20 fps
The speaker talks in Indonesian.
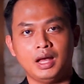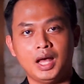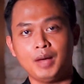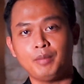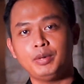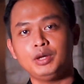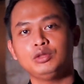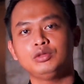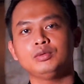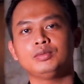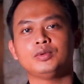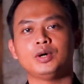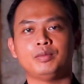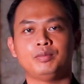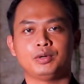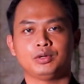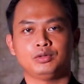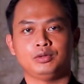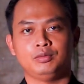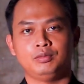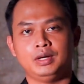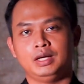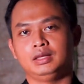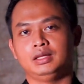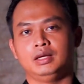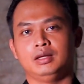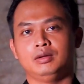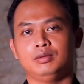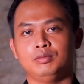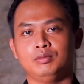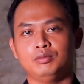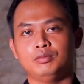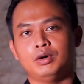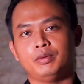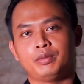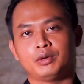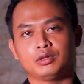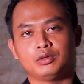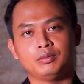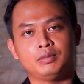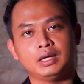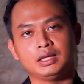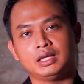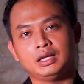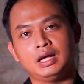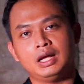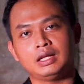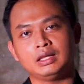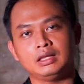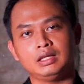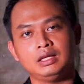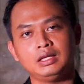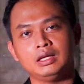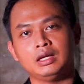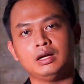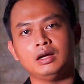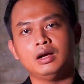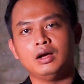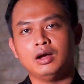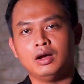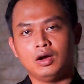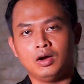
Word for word: Apa itu buah pertobatan? Buah pertobatan artinya